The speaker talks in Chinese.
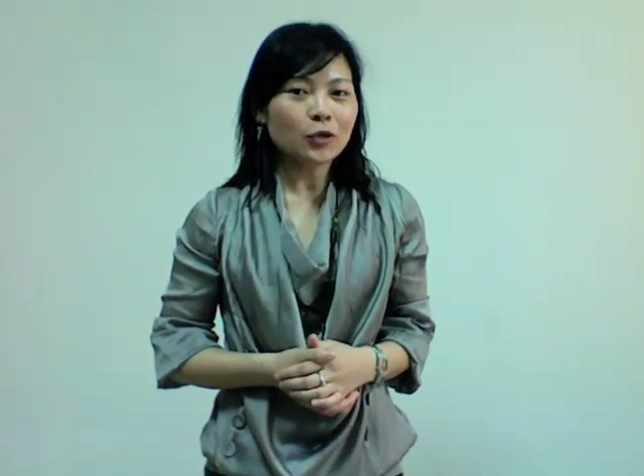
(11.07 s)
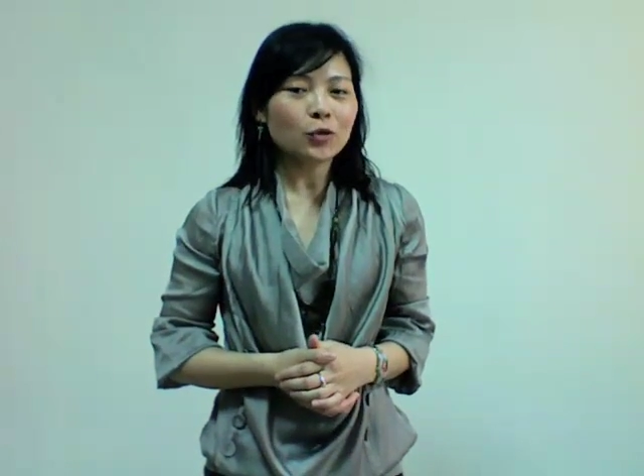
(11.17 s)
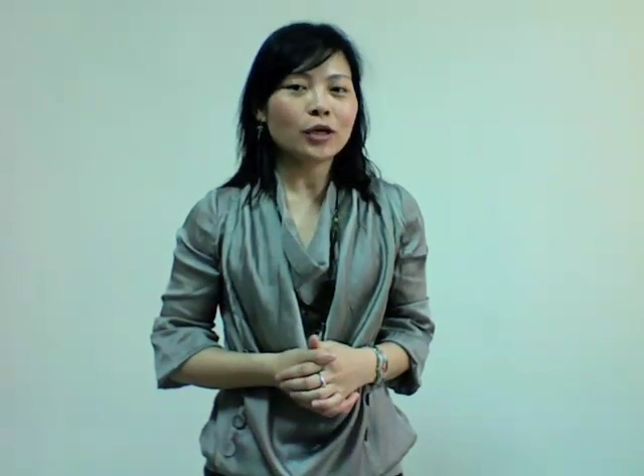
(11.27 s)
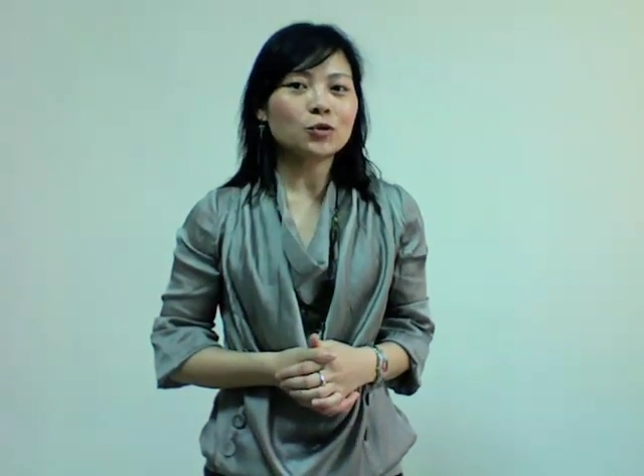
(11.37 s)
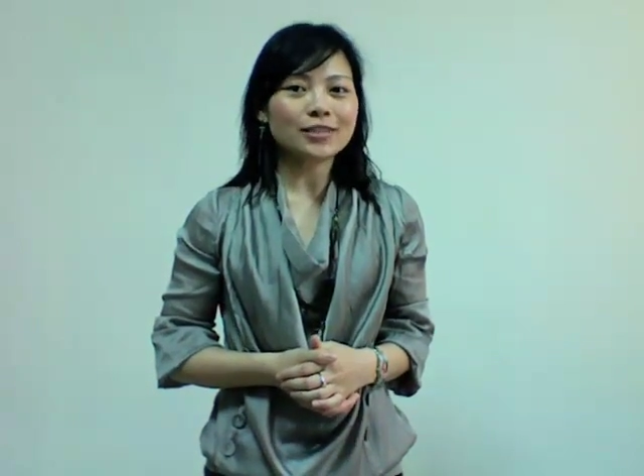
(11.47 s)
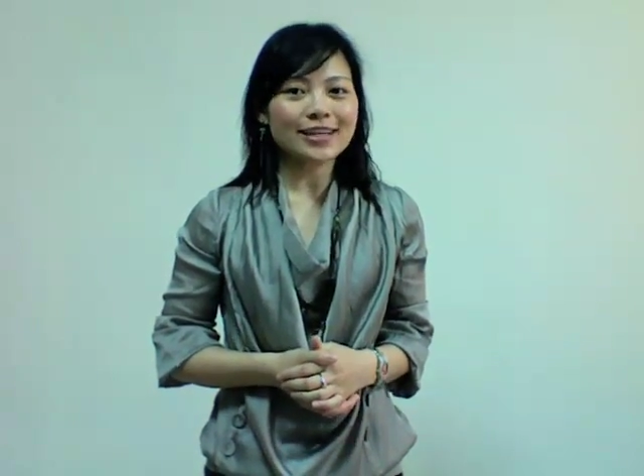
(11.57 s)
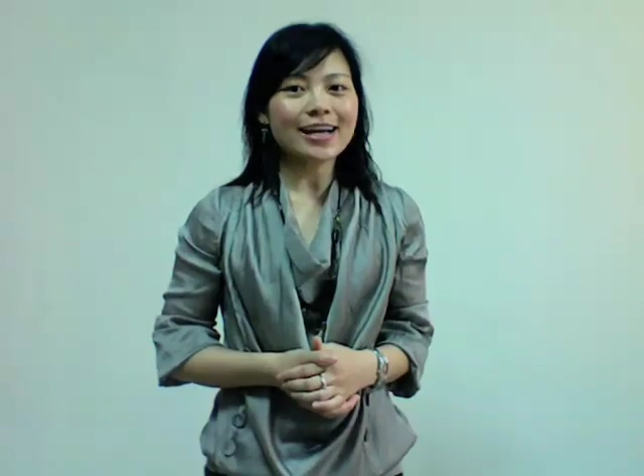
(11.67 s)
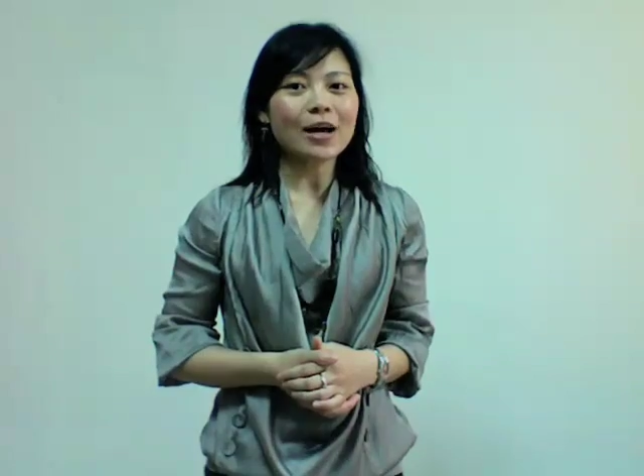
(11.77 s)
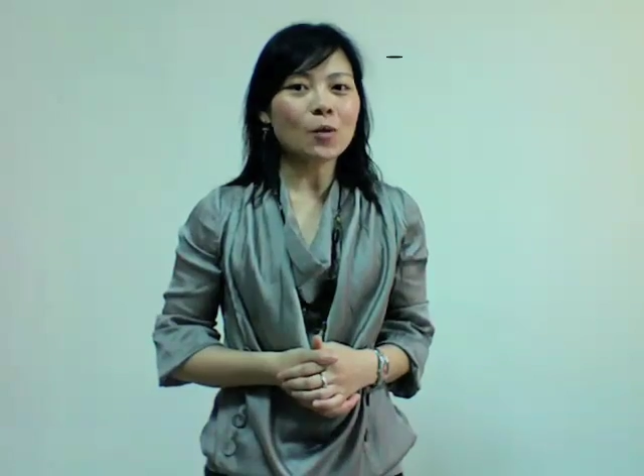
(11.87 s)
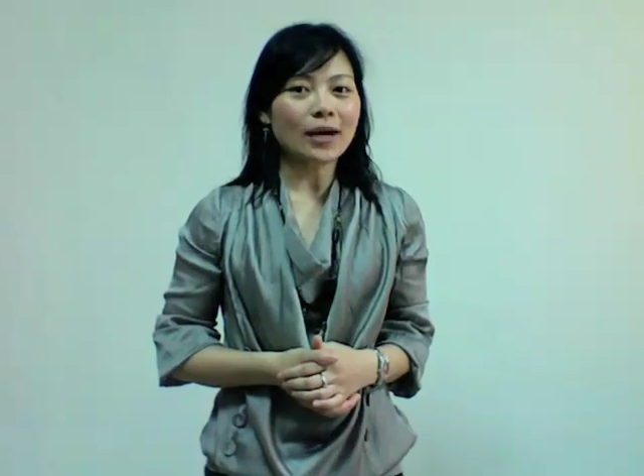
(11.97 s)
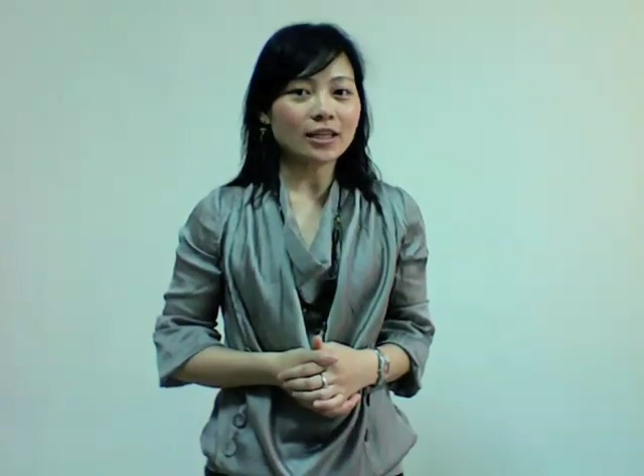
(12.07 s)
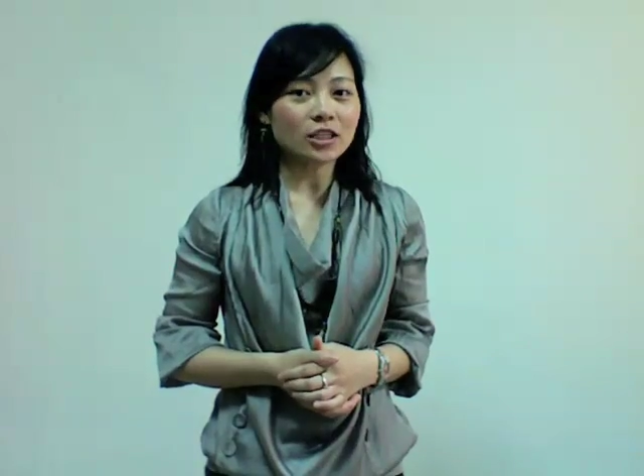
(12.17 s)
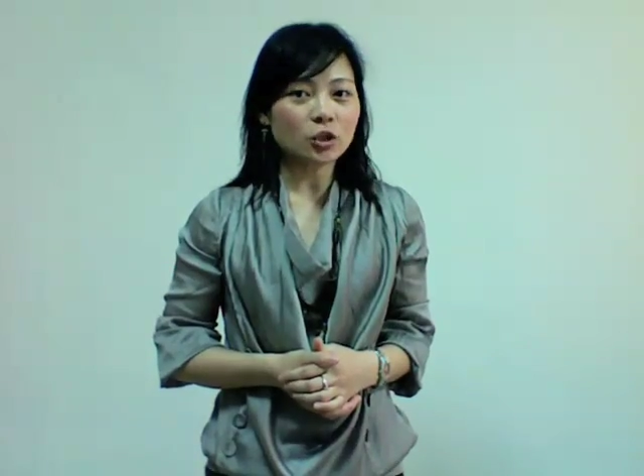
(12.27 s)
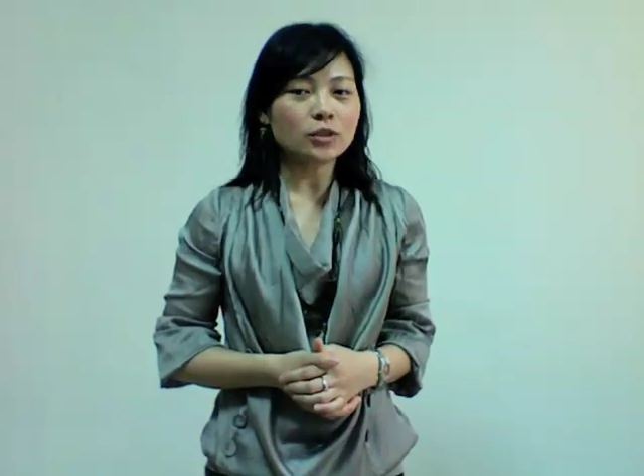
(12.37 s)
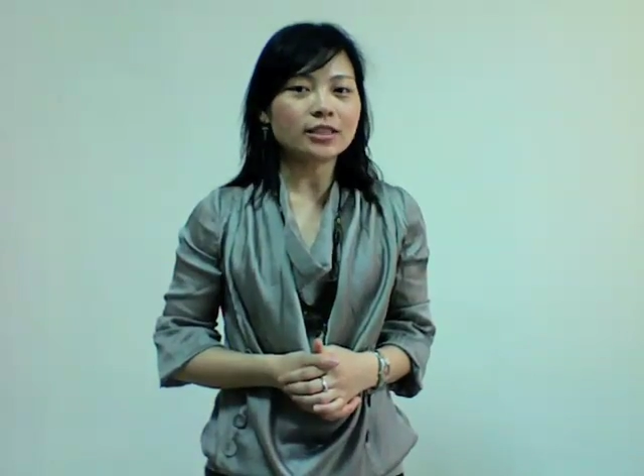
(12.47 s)
推出健康管理
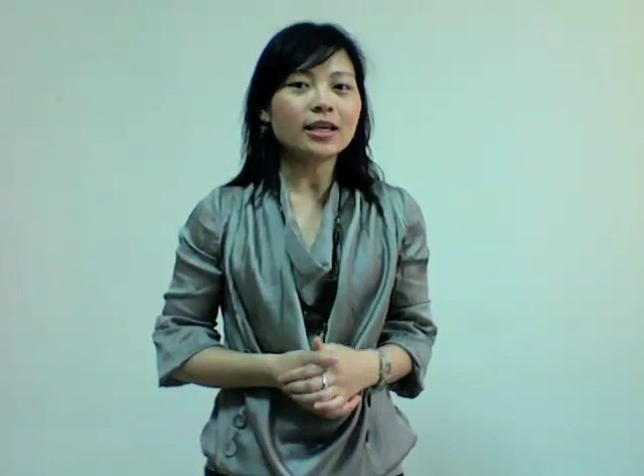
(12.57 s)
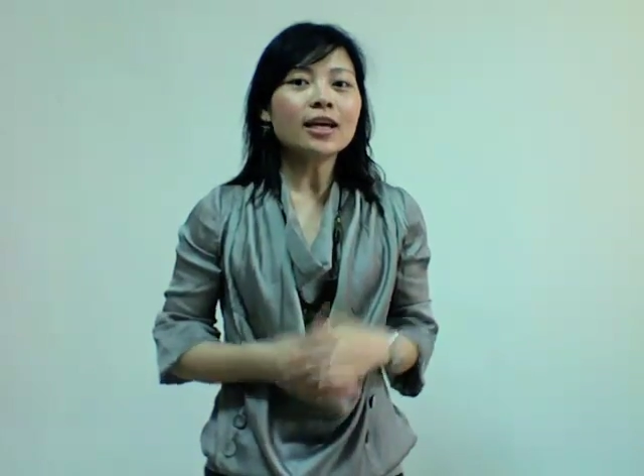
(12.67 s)
手机。